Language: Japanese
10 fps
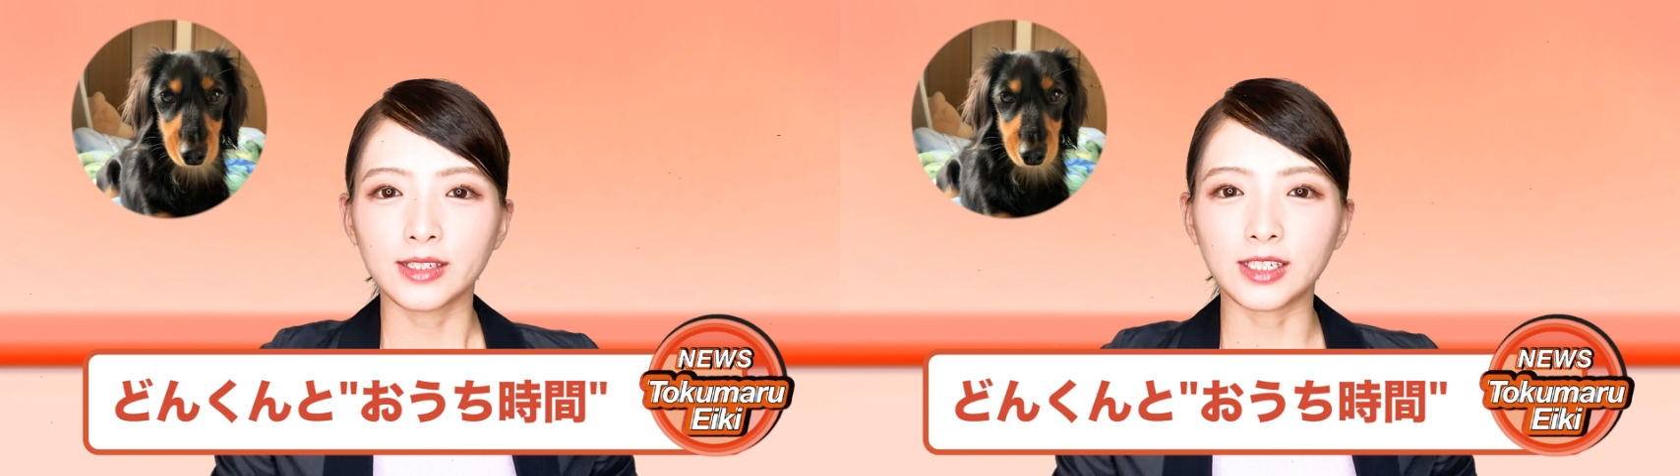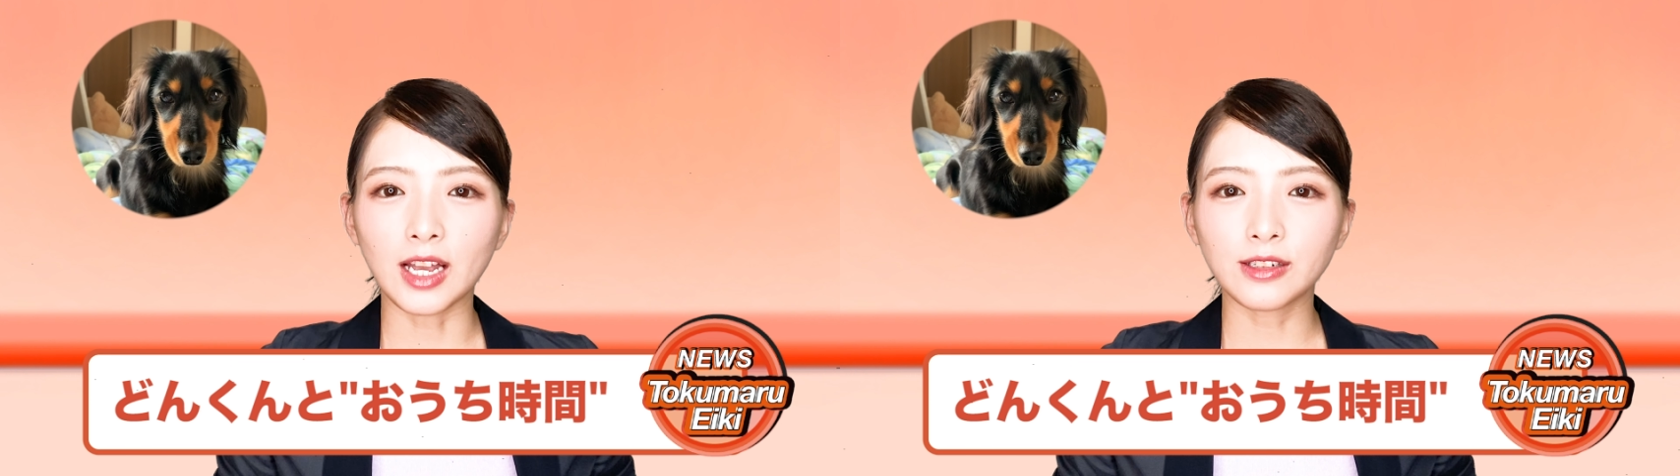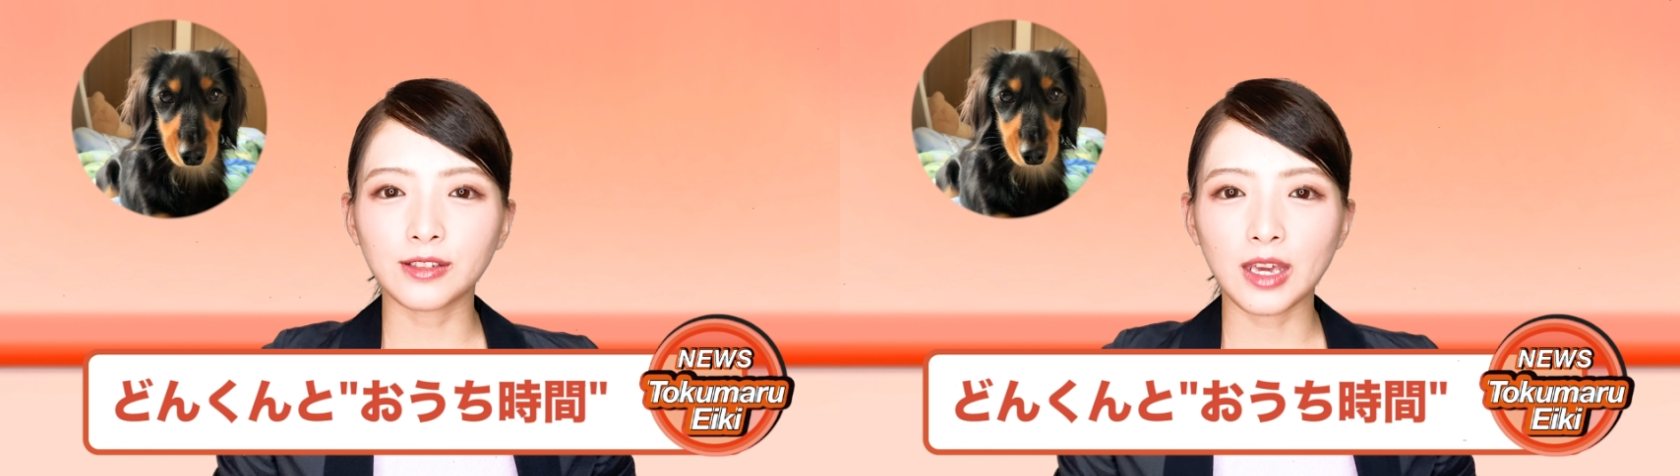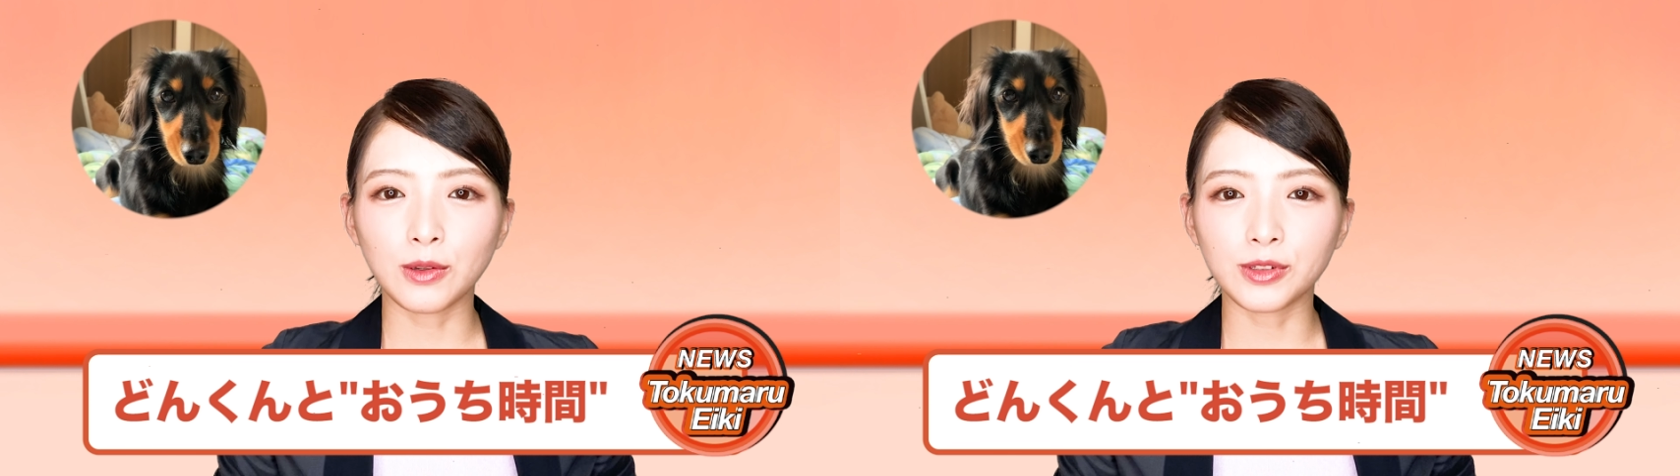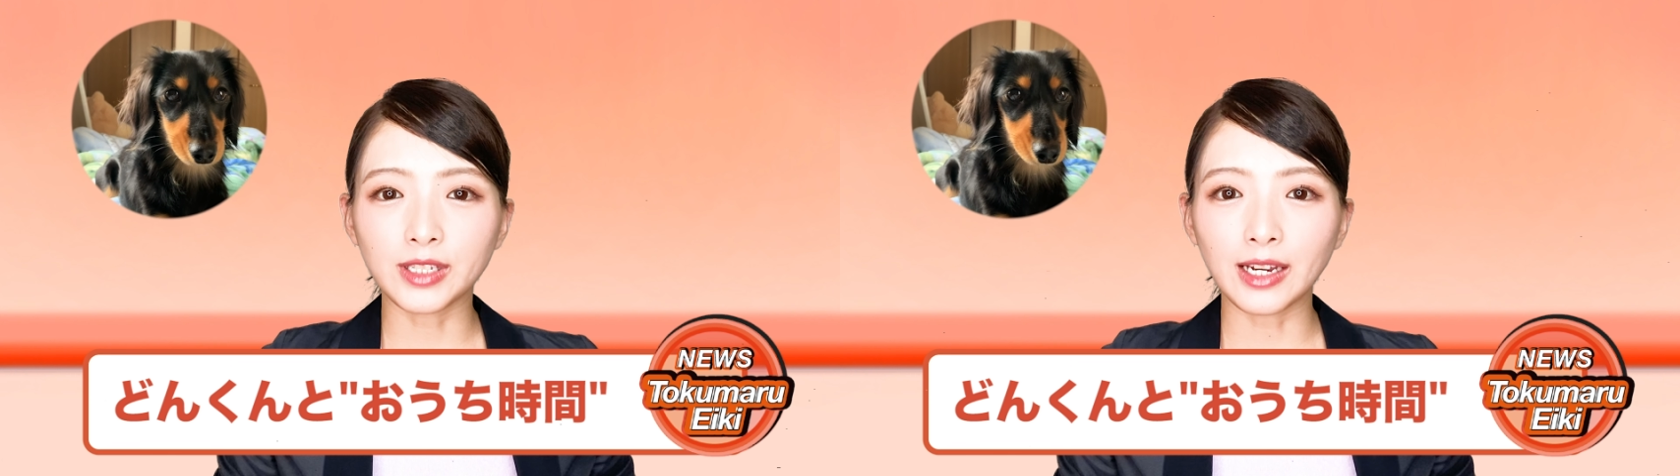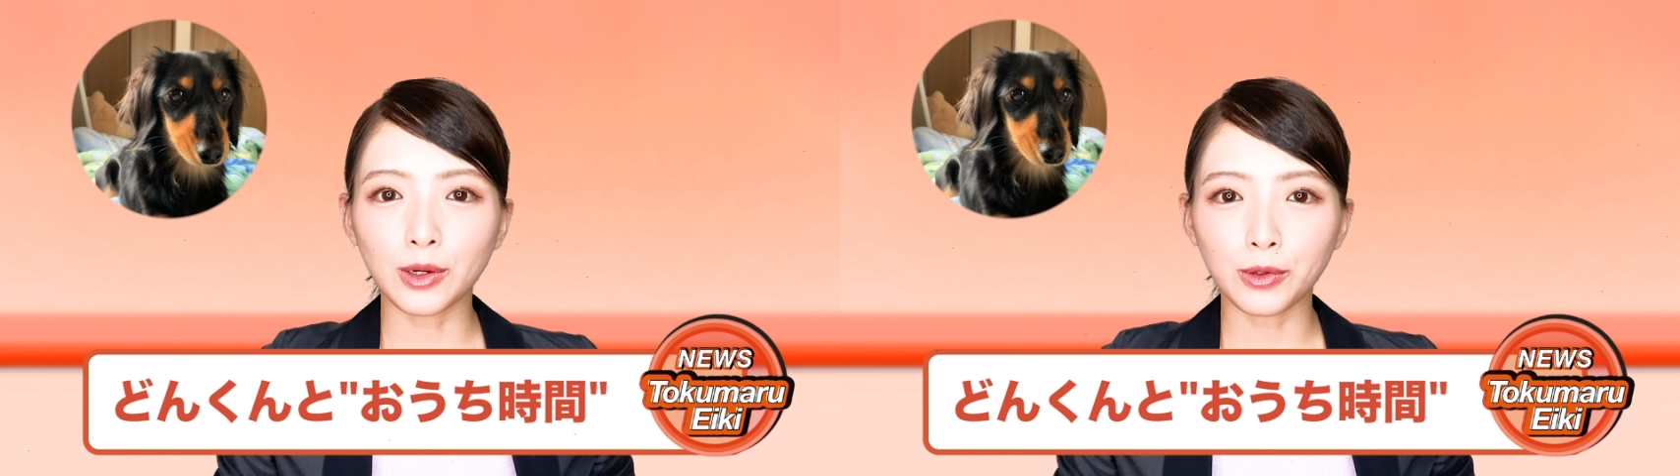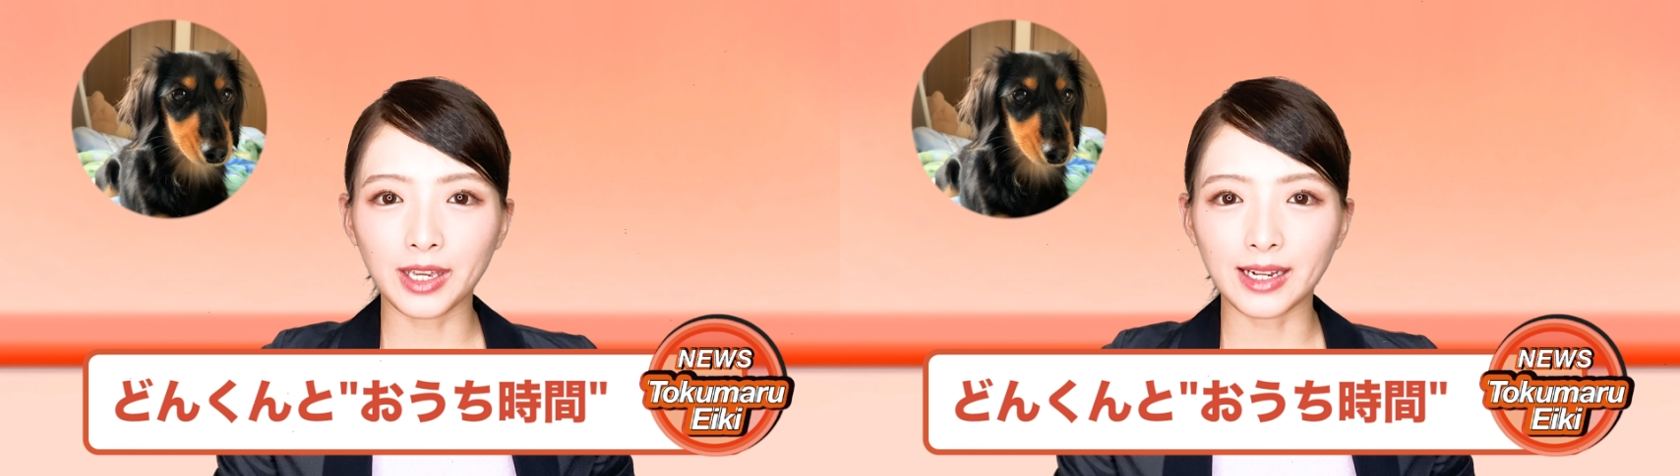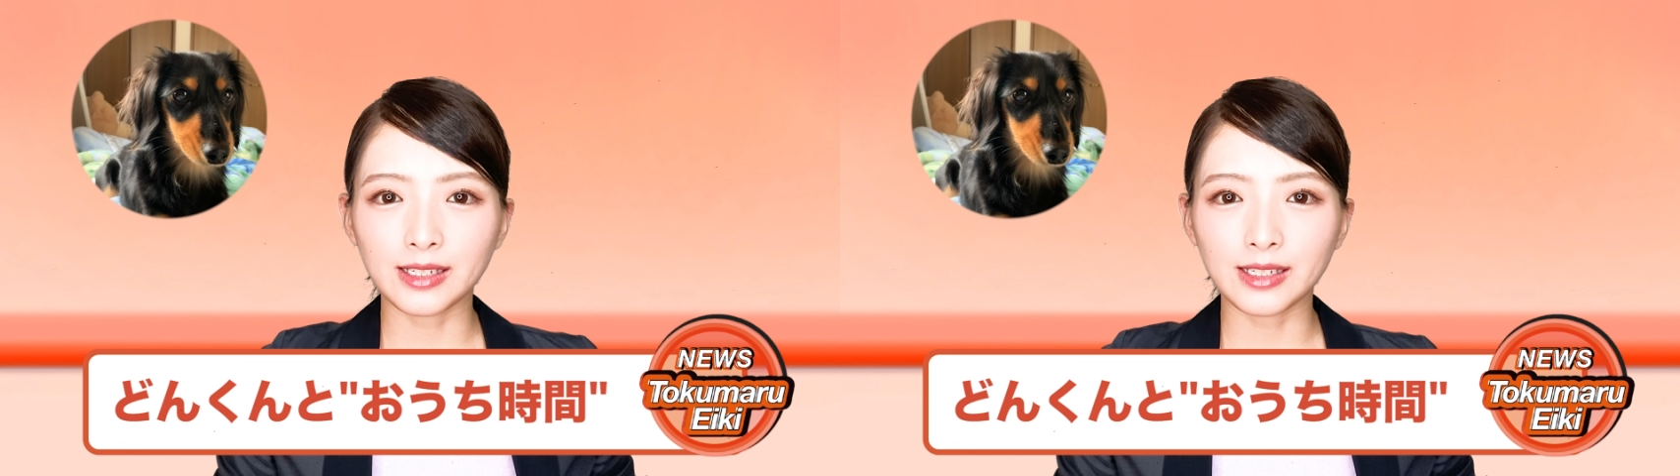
自宅での作業や